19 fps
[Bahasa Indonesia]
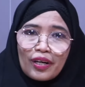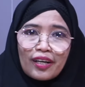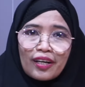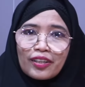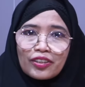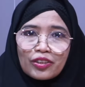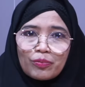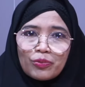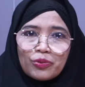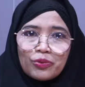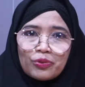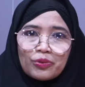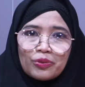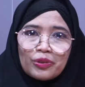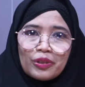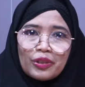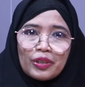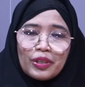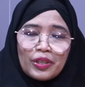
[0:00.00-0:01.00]
hasbu.
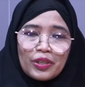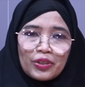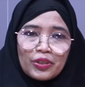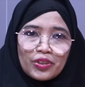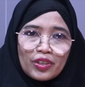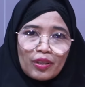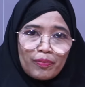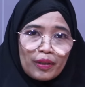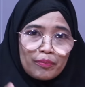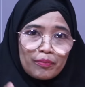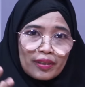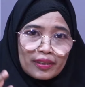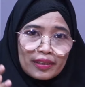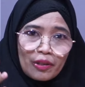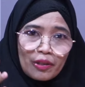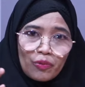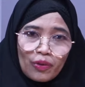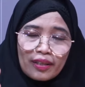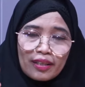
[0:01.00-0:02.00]
Siapa yang
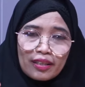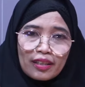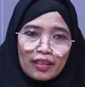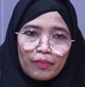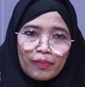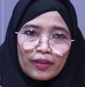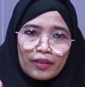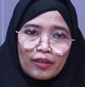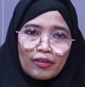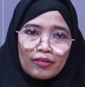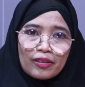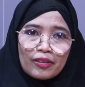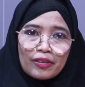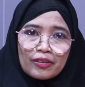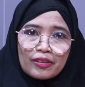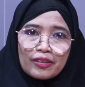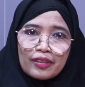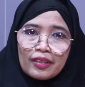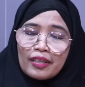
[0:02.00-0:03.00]
bertawakal kepada
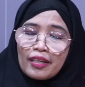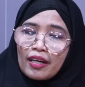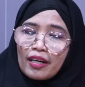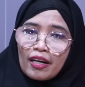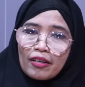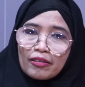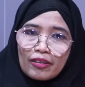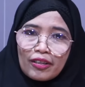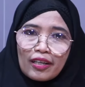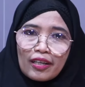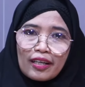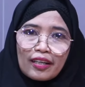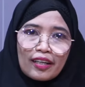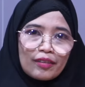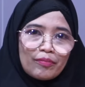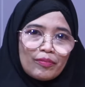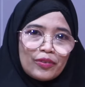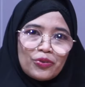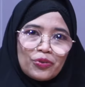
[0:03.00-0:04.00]
Allah, Allah
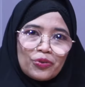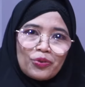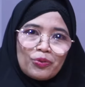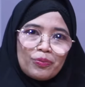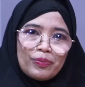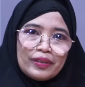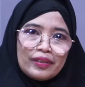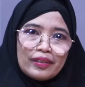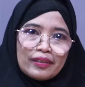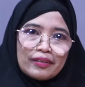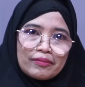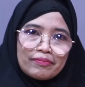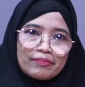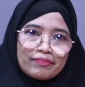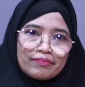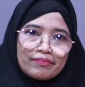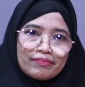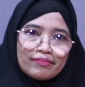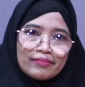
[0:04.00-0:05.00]
akan mencukupinya.
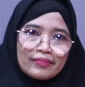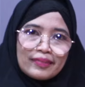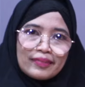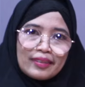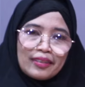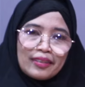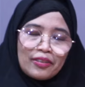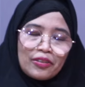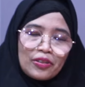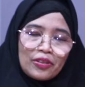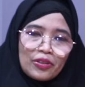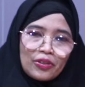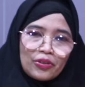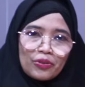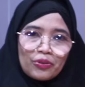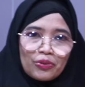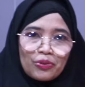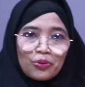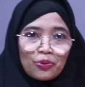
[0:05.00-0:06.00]

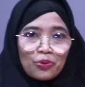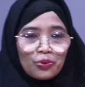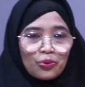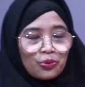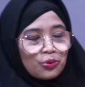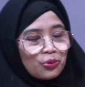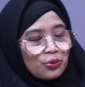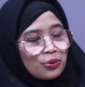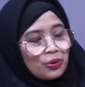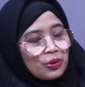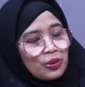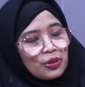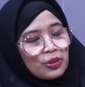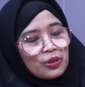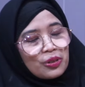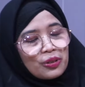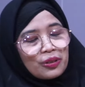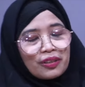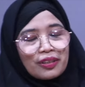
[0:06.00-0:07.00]
Dulu
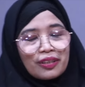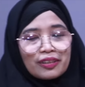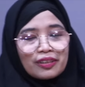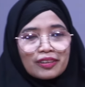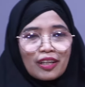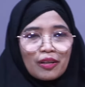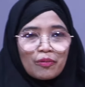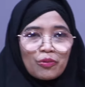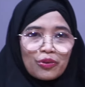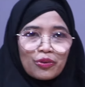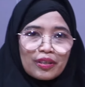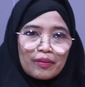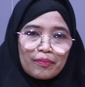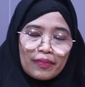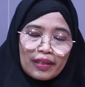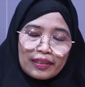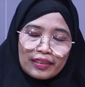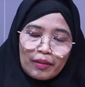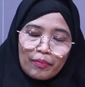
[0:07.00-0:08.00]
kita mungkin
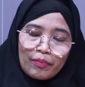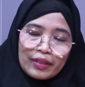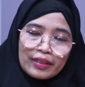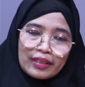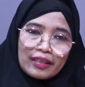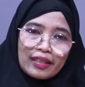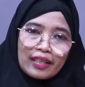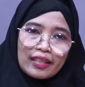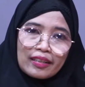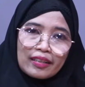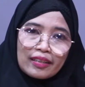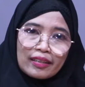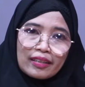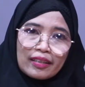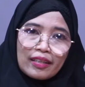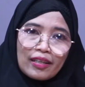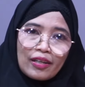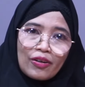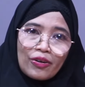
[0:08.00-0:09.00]
banyak mendengar
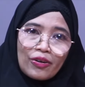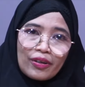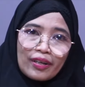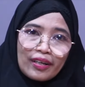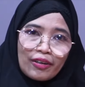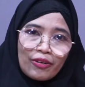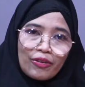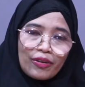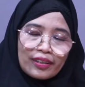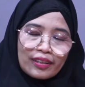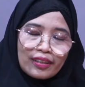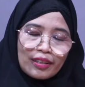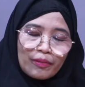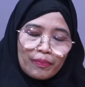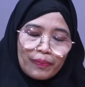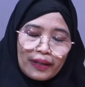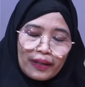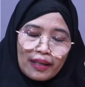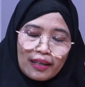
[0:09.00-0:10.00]
orang-orang yang di
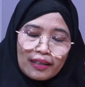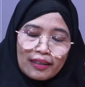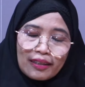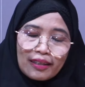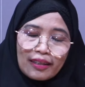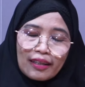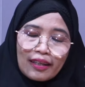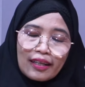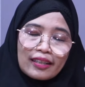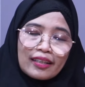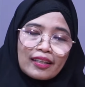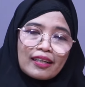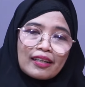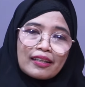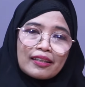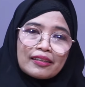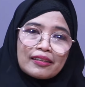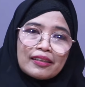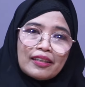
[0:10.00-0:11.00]
PHK
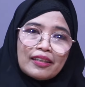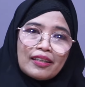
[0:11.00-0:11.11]
karena